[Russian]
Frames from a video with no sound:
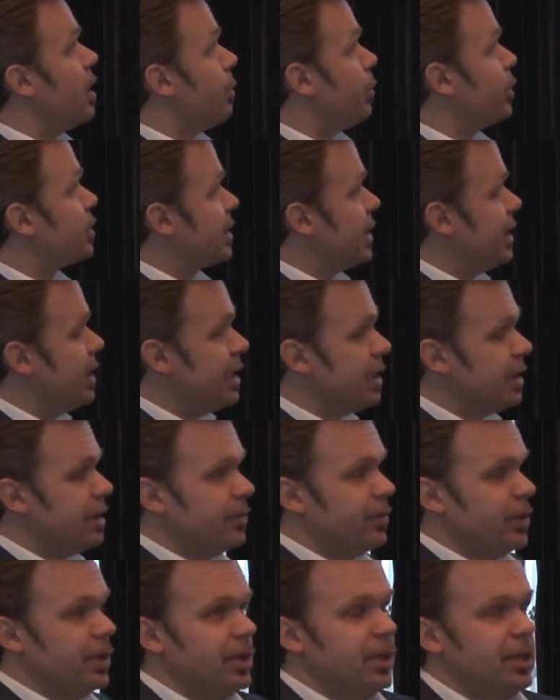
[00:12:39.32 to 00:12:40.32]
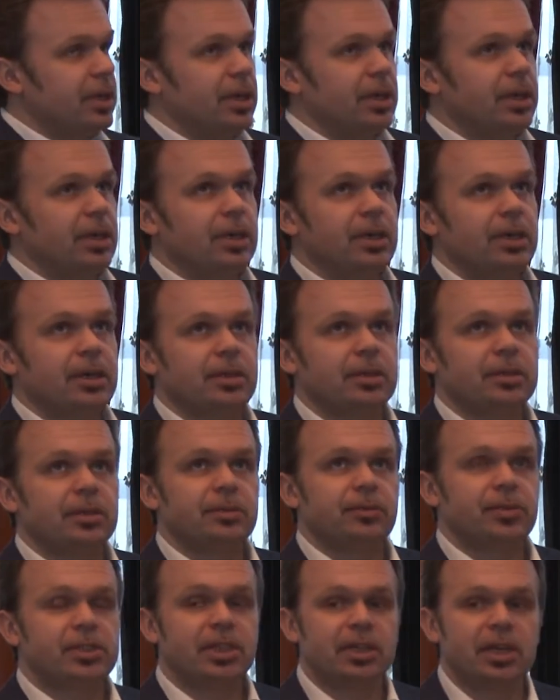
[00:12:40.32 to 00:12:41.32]
После этого
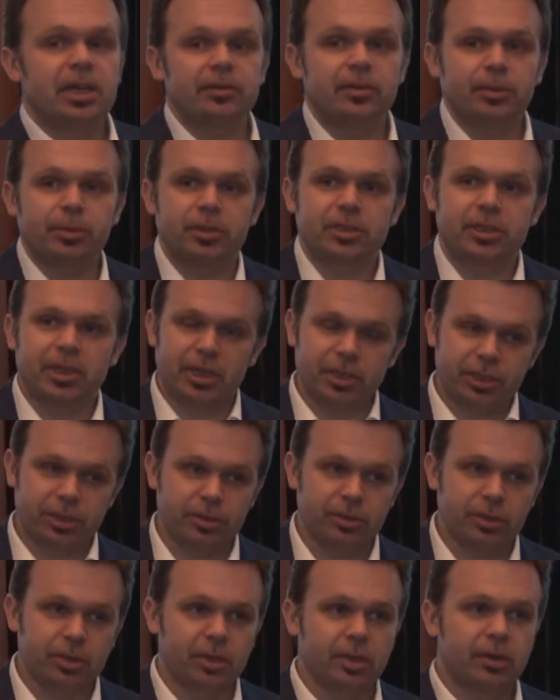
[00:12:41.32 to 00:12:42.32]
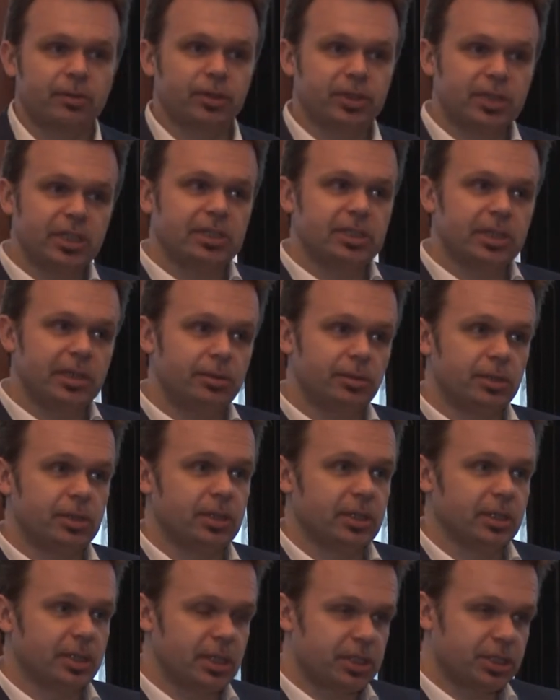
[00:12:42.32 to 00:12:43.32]
а, возникает вопрос, хорошо, вот эти
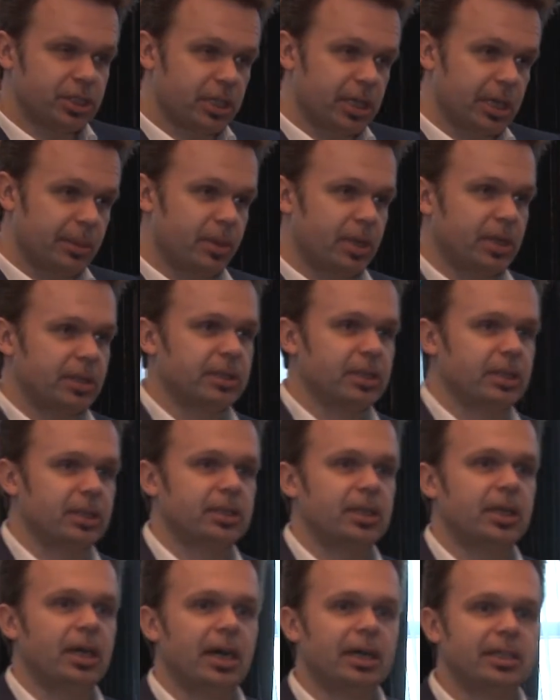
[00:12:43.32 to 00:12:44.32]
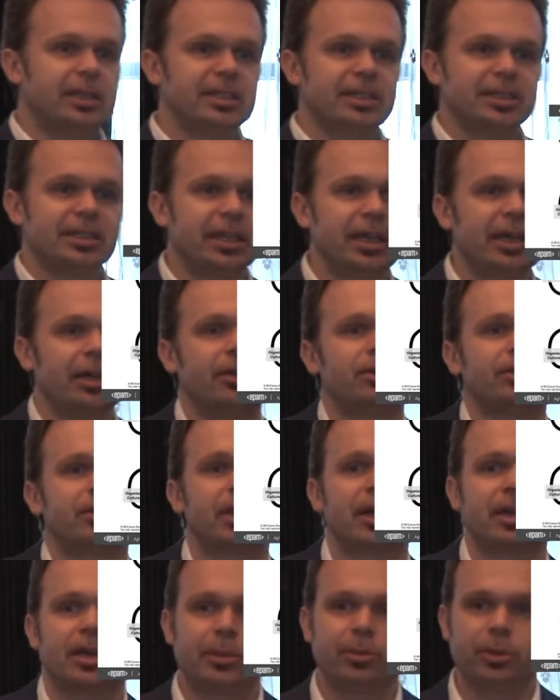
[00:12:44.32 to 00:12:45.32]
люди, наши команды, да, они знают,
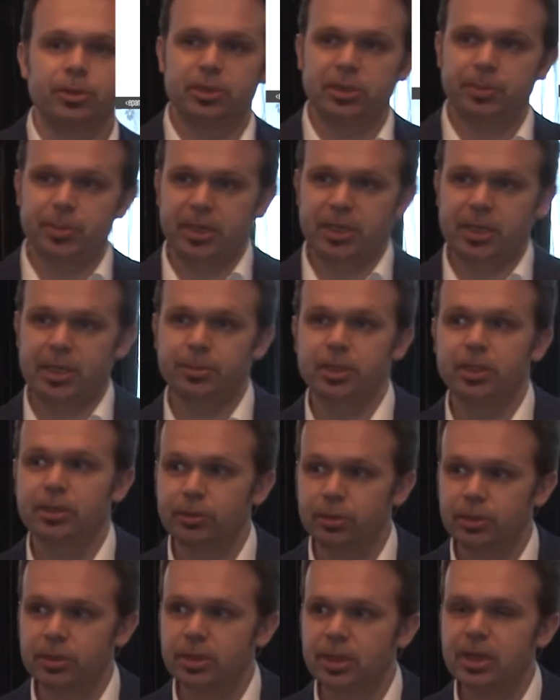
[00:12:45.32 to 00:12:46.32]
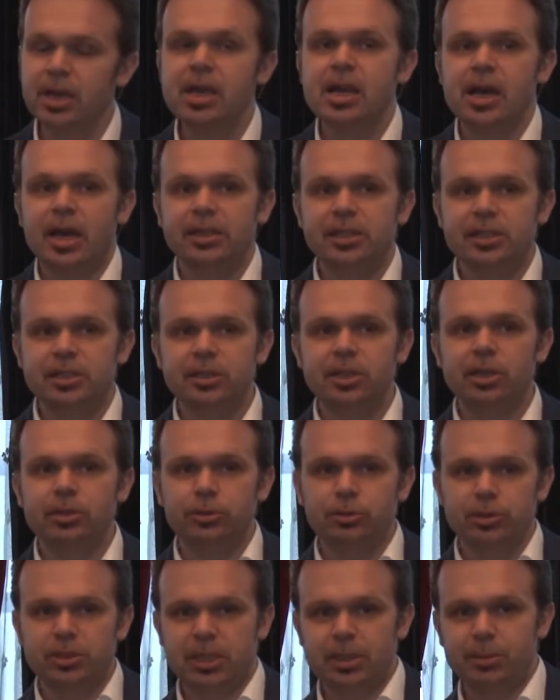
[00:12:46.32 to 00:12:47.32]
как работает программный код, они
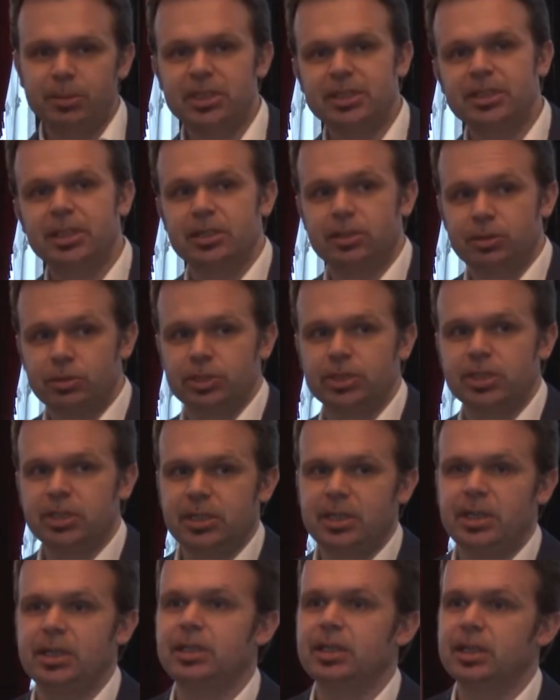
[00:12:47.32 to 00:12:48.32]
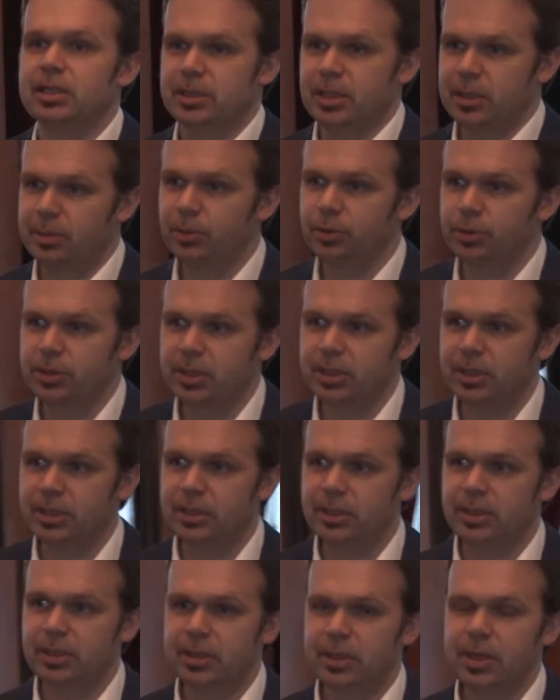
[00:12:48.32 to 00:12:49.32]
знают узкие места с точки зрения
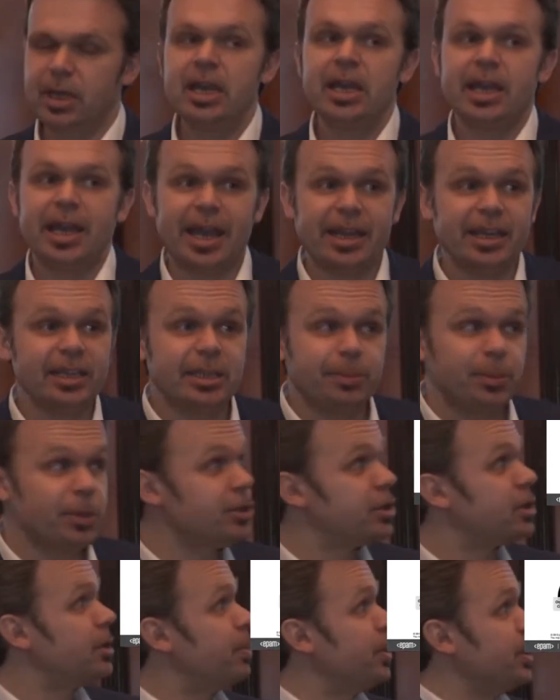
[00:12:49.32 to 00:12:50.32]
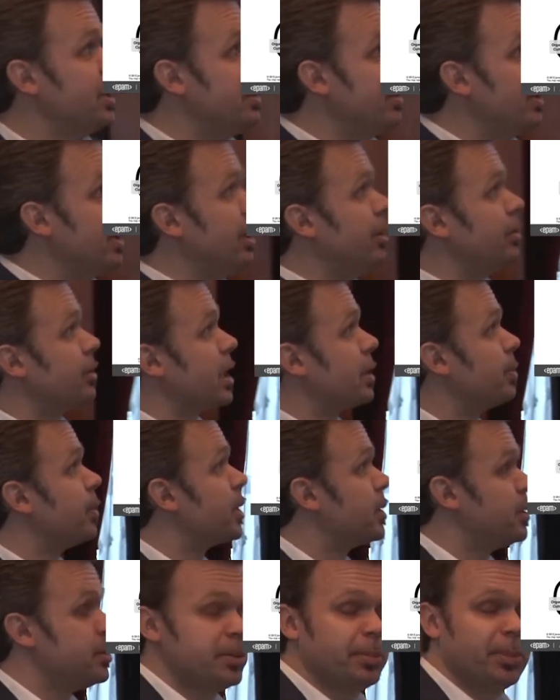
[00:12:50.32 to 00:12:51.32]
разработки, и они теперь уже понимают, как
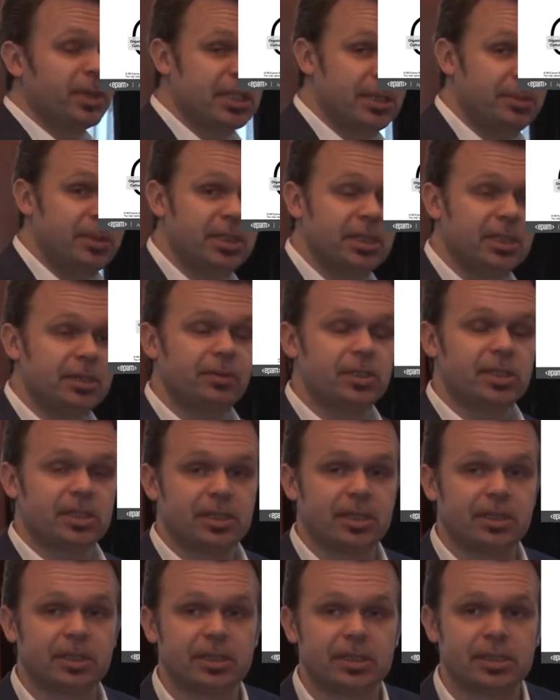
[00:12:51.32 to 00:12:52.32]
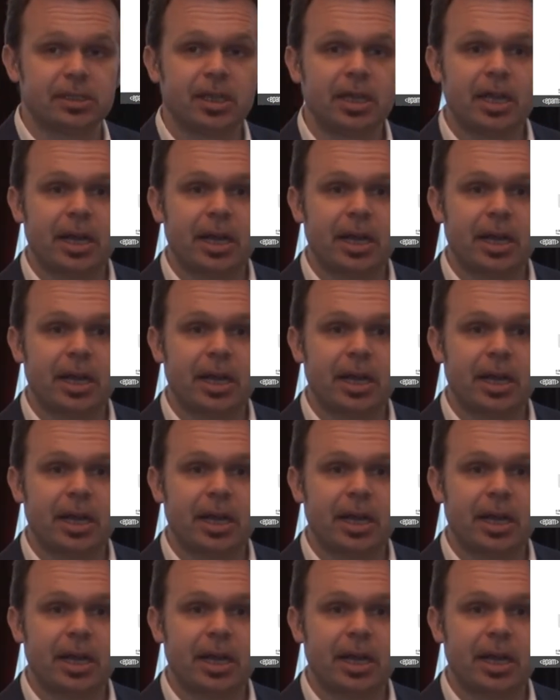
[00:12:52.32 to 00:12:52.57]
максимизировать ценность.